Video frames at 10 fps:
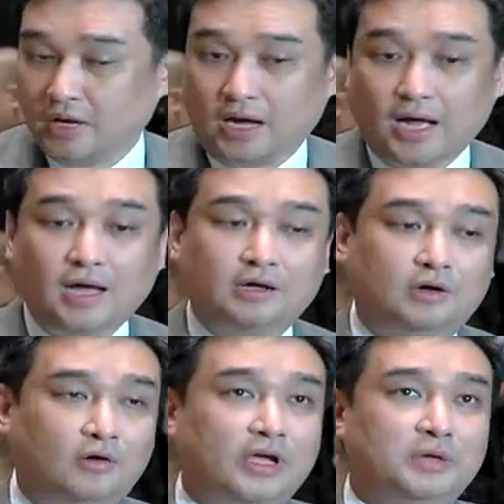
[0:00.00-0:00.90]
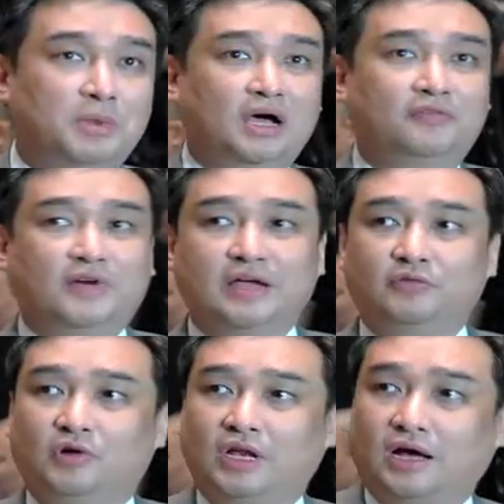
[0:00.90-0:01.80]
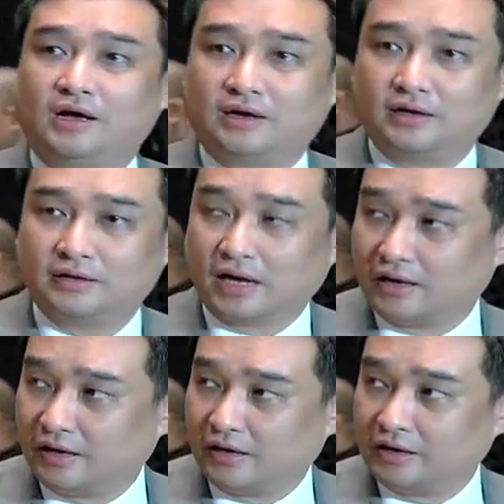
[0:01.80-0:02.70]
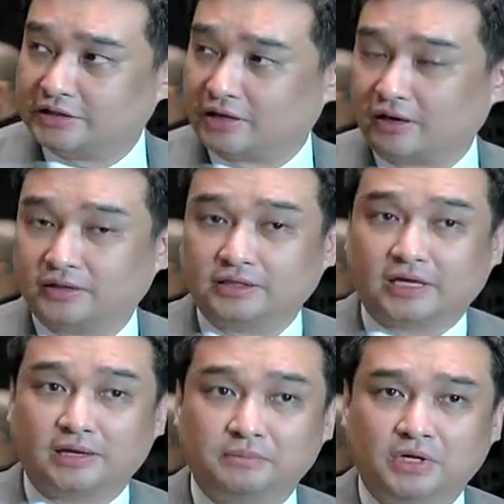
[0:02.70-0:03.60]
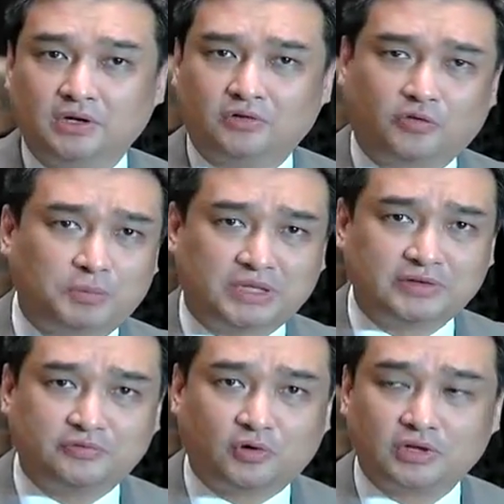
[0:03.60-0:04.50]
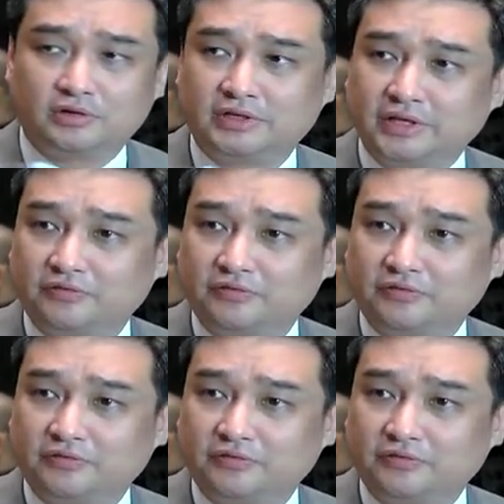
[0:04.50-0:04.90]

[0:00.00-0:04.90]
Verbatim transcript: Ah, okay. Mga 5 o'clock, uh, Jakarta time, for between 4.30